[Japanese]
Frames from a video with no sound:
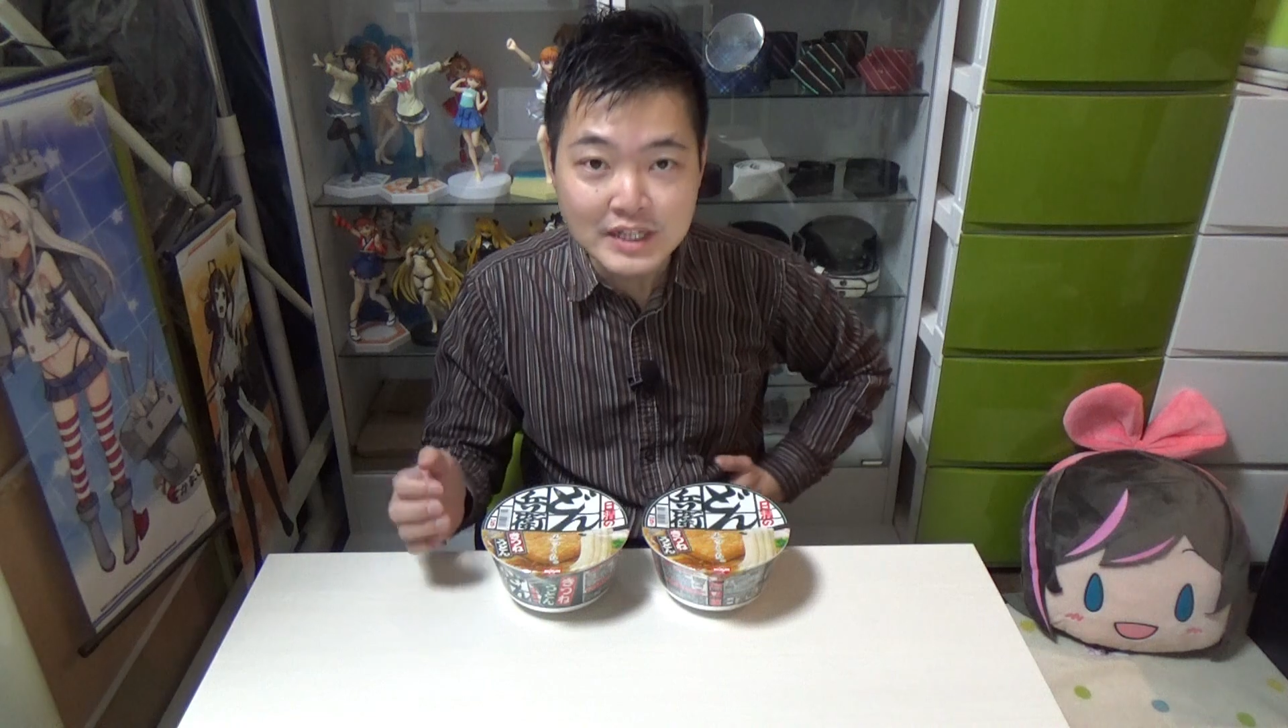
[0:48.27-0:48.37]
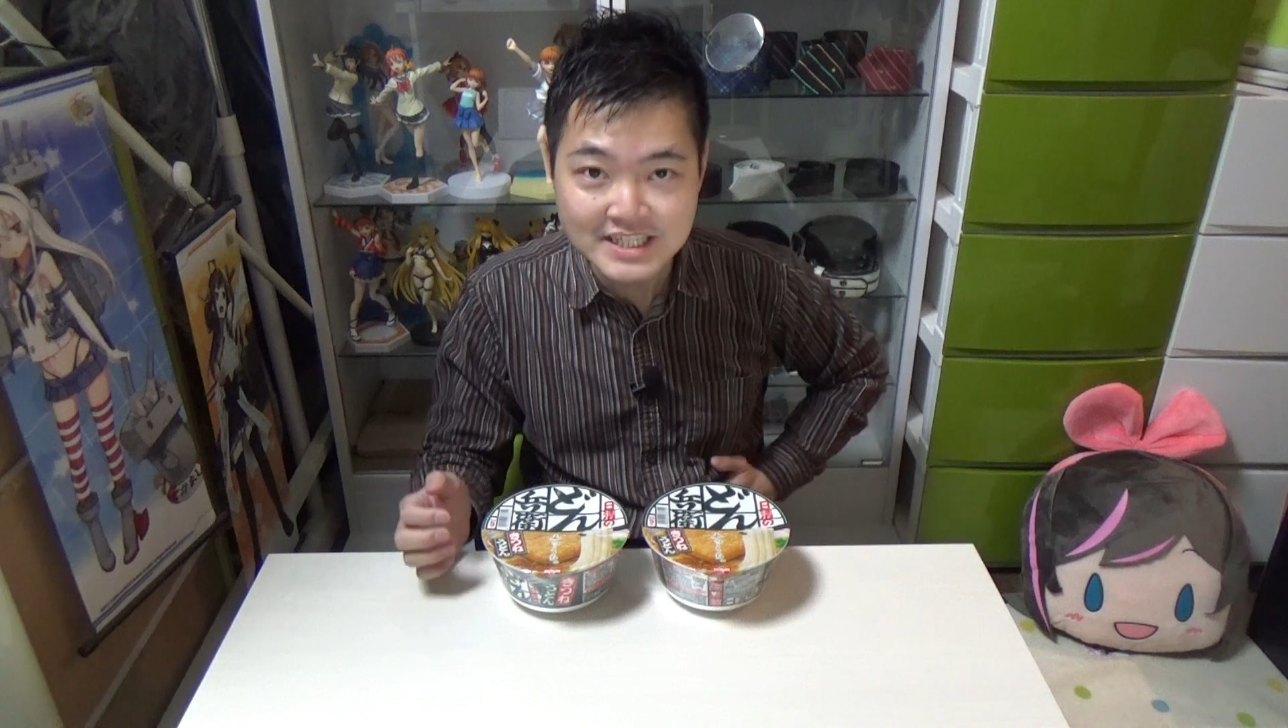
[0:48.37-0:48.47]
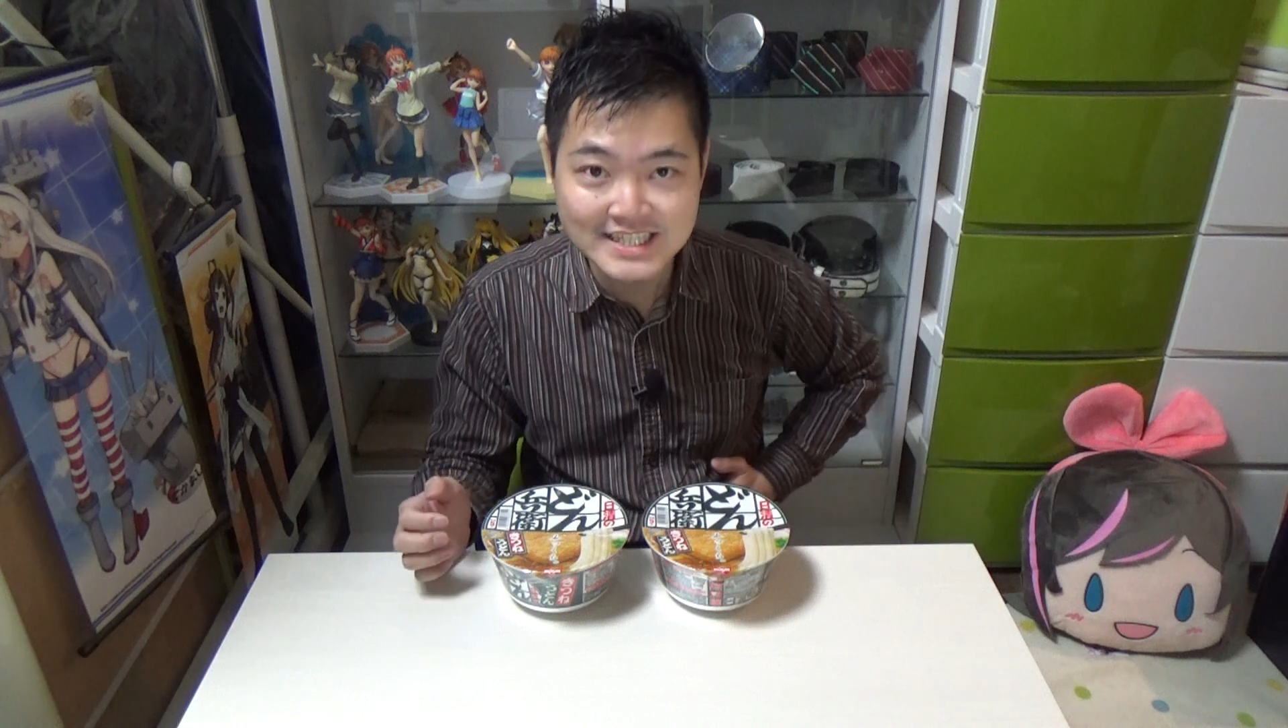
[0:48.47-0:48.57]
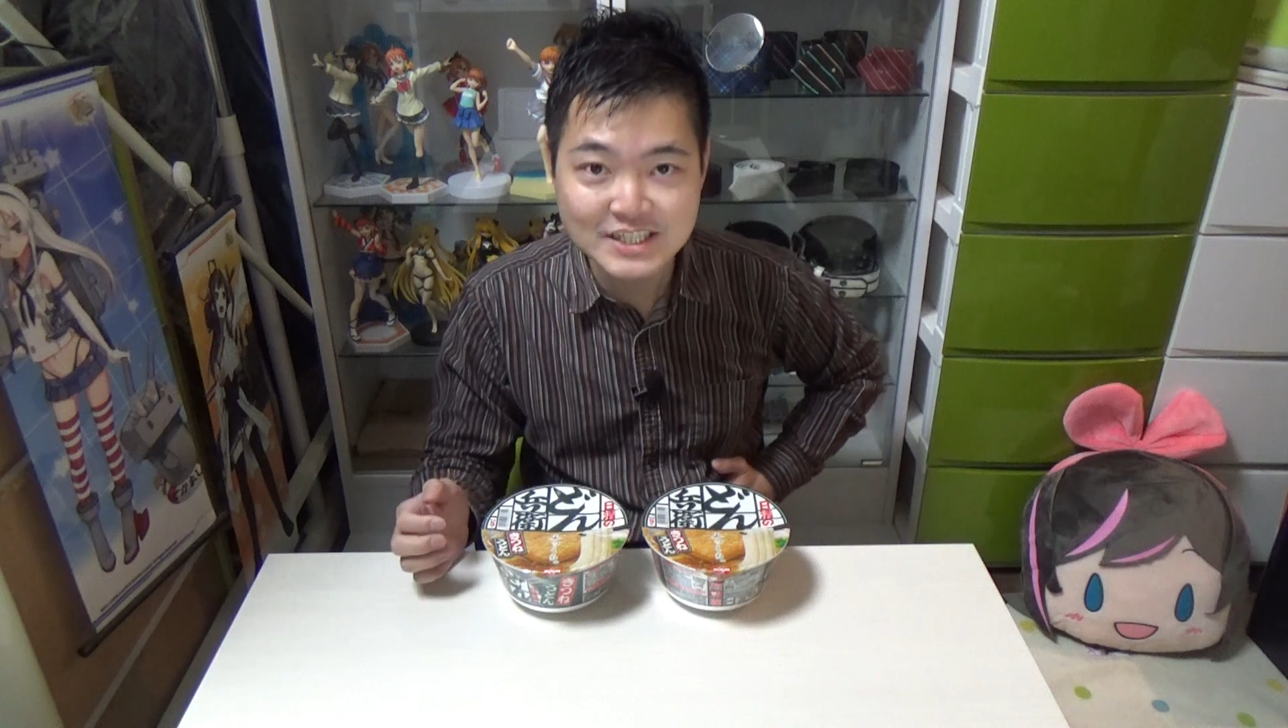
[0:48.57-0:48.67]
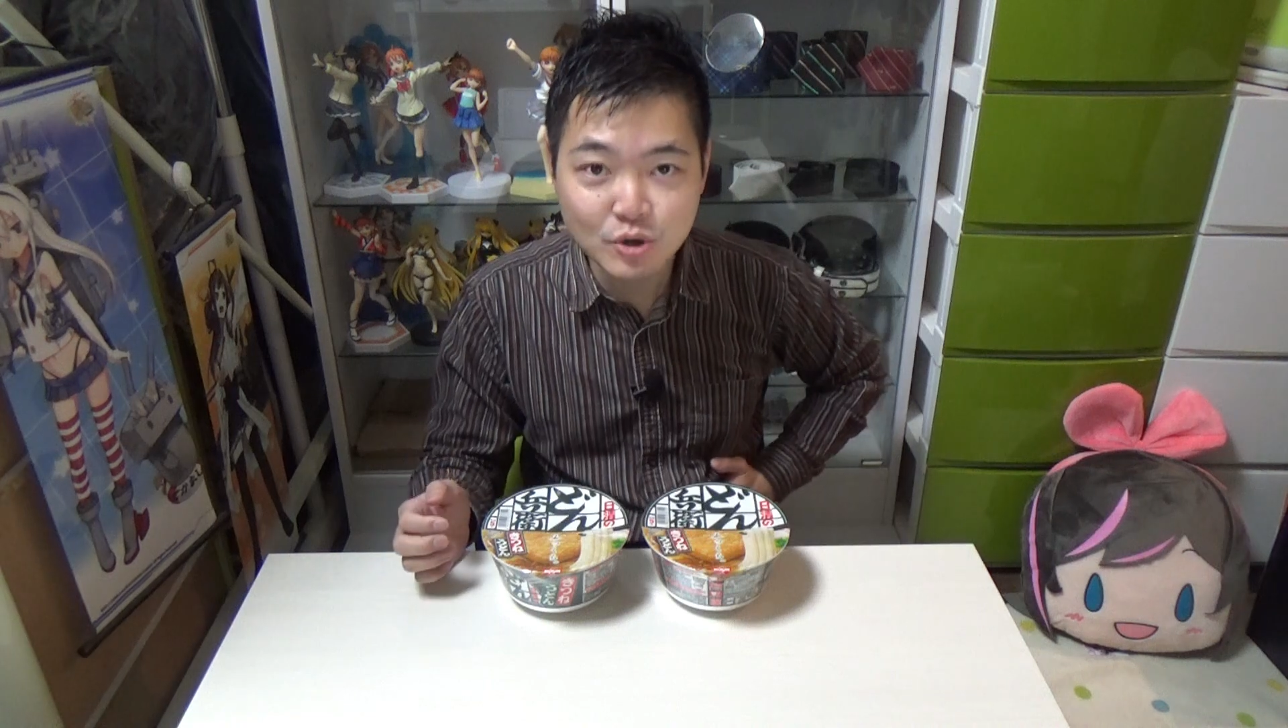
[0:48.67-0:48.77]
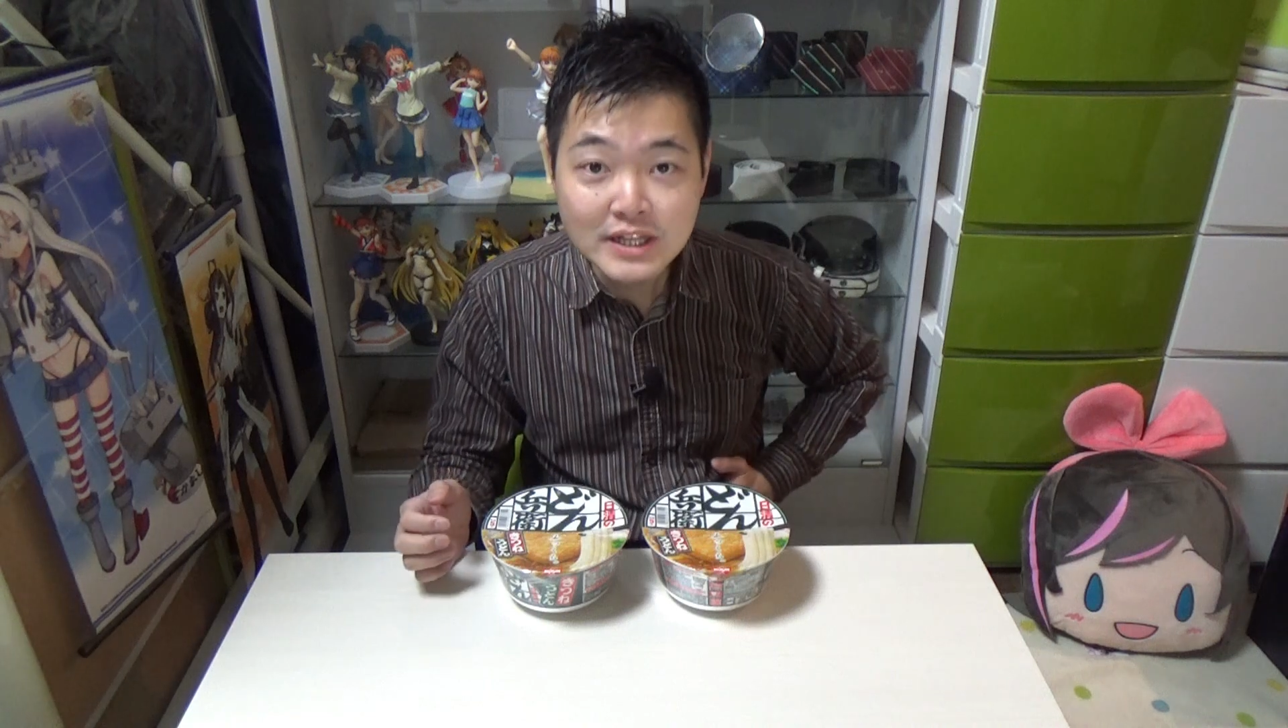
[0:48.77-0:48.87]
ですしそ